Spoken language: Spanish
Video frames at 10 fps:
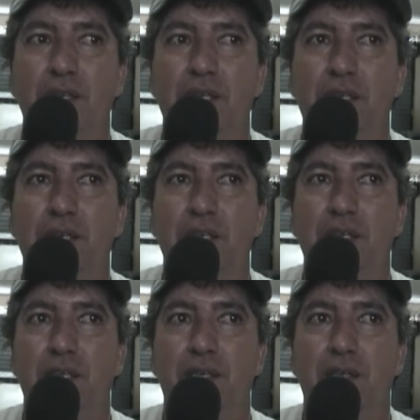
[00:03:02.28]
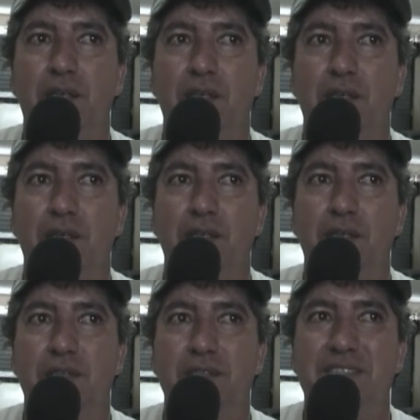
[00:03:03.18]
y,
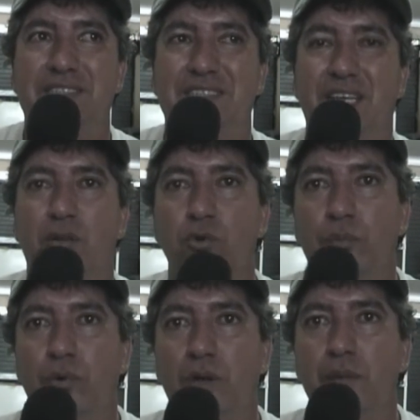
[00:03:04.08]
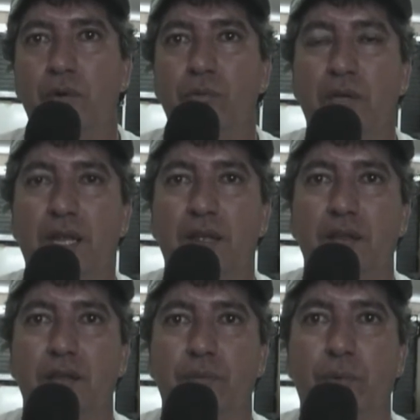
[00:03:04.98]
y si algún problema
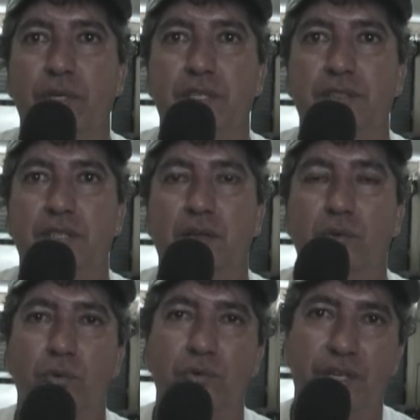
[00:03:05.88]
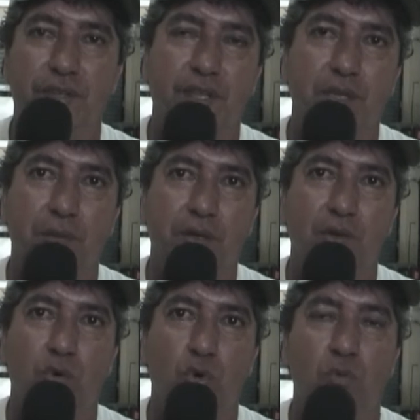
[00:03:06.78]
hubiera, pues el club trata de
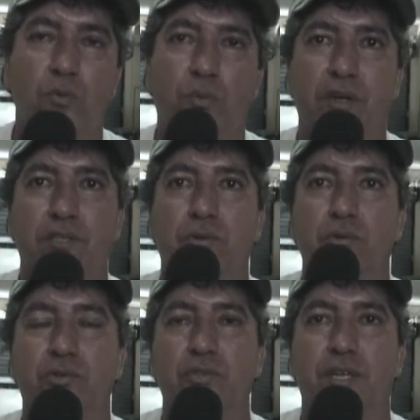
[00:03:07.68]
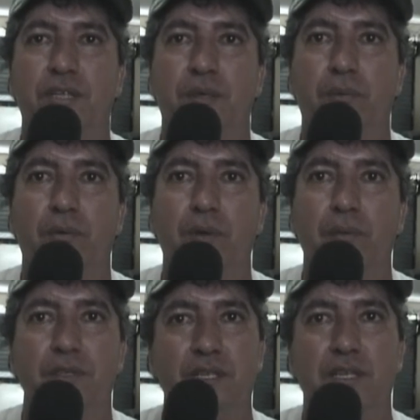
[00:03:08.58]
ver cómo puede solucionar ese
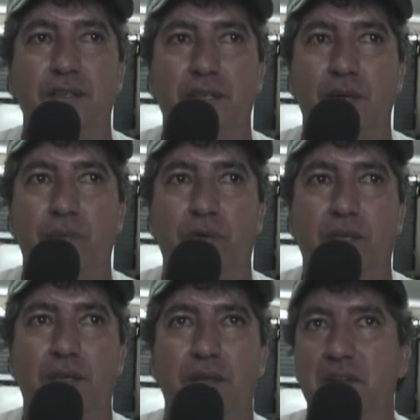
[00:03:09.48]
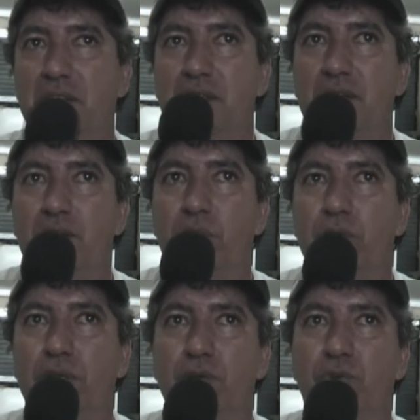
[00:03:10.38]
problema. Esa es la idea porque,
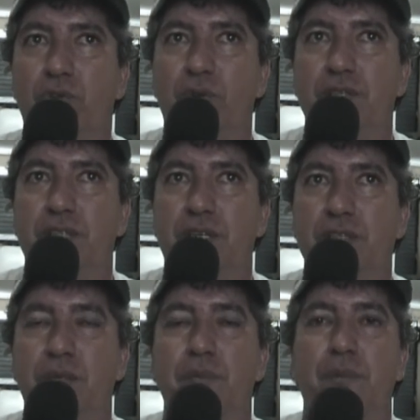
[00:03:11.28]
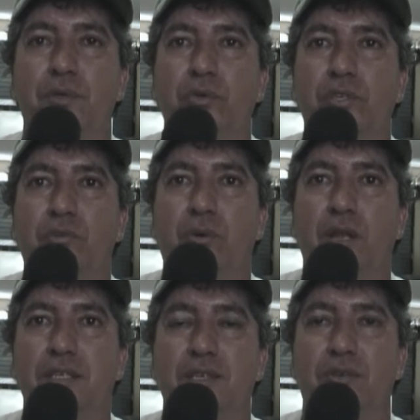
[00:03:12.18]
como le digo, no va a ser simplemente una
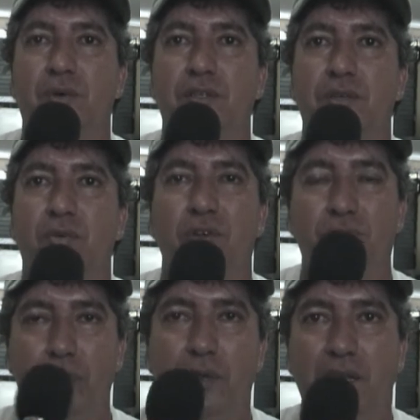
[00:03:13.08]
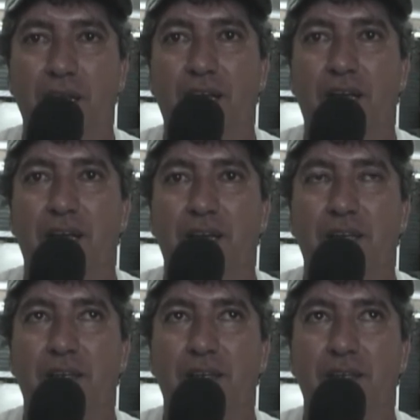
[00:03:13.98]
escuela, sino va a ser una familia
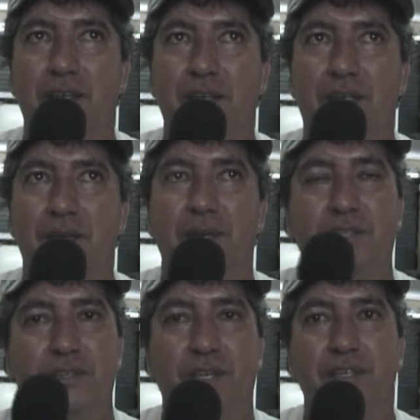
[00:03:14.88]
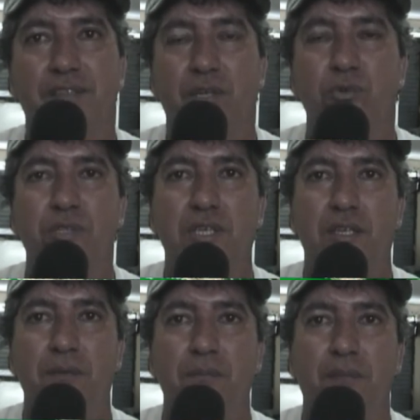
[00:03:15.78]
eh, que va a tratar de estar unida